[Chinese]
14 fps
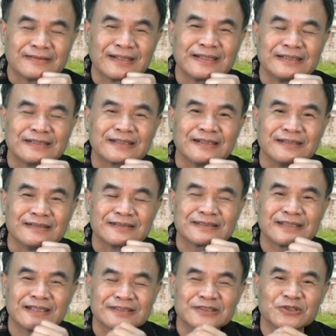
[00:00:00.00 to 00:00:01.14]
那你可能
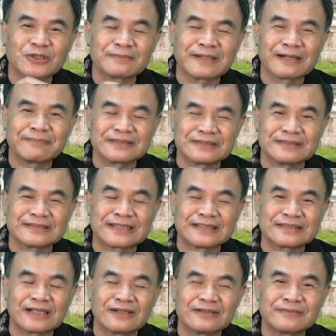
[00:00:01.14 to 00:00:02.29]
是二四六八变成在
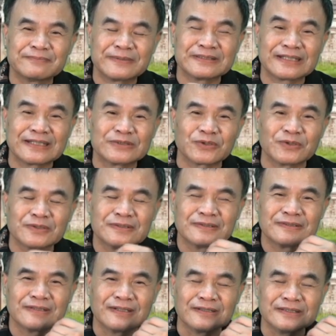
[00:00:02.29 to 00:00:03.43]
早，变成在左
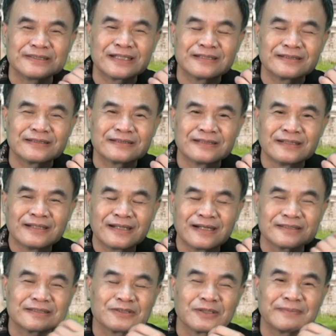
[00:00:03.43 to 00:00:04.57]
啊，一三
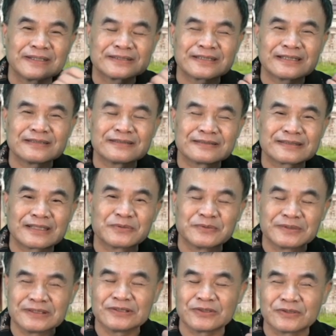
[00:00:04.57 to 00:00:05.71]
二四六八三三五
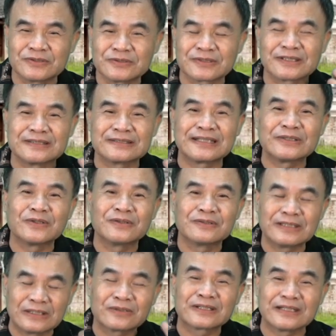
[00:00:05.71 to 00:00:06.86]
七九就可能在右，
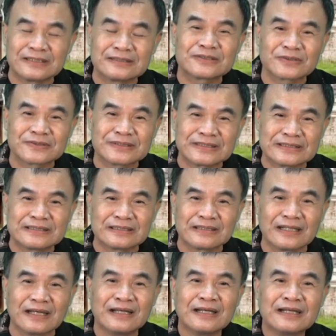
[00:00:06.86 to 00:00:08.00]
也有可能是这种情形
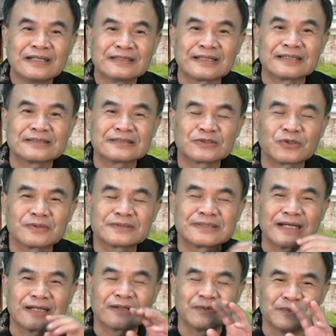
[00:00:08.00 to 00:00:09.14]
呢。但是通
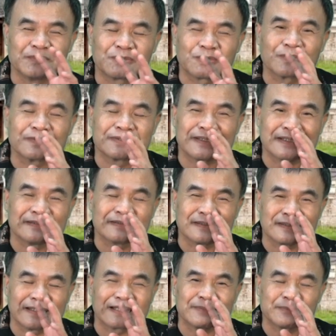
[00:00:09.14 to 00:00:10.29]
常我们中间
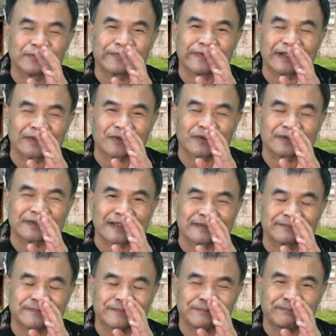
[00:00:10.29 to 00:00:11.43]
的那个部分呢，通
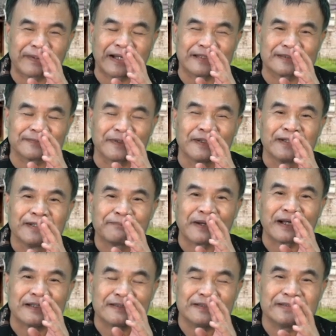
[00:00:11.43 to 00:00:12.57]
常拜什么？
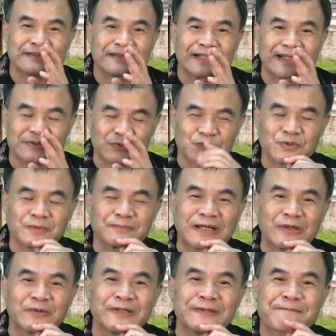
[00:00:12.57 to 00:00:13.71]
拜历代祖宗
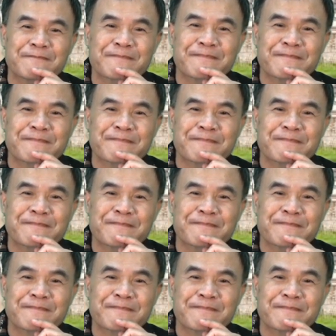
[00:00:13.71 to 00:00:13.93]
牌位。